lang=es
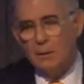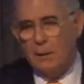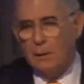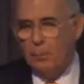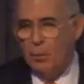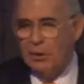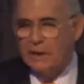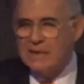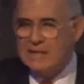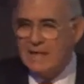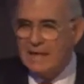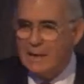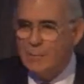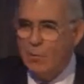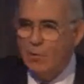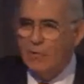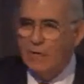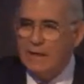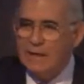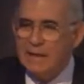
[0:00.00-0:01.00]
porque
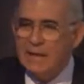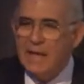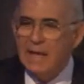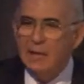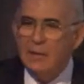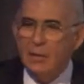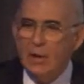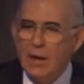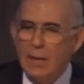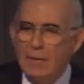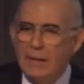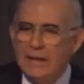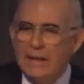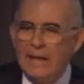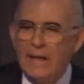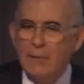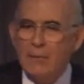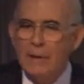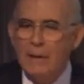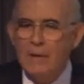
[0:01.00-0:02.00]
seguimos vendiendo las
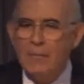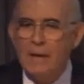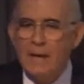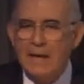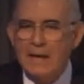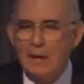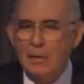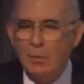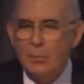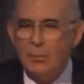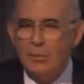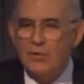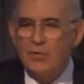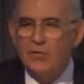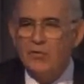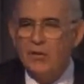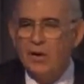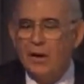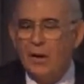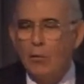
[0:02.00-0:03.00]
materias primas y los
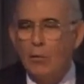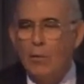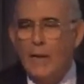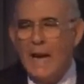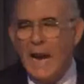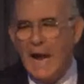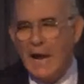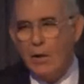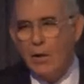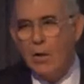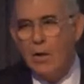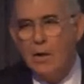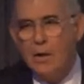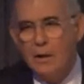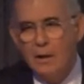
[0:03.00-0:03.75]
precios se recuperaron.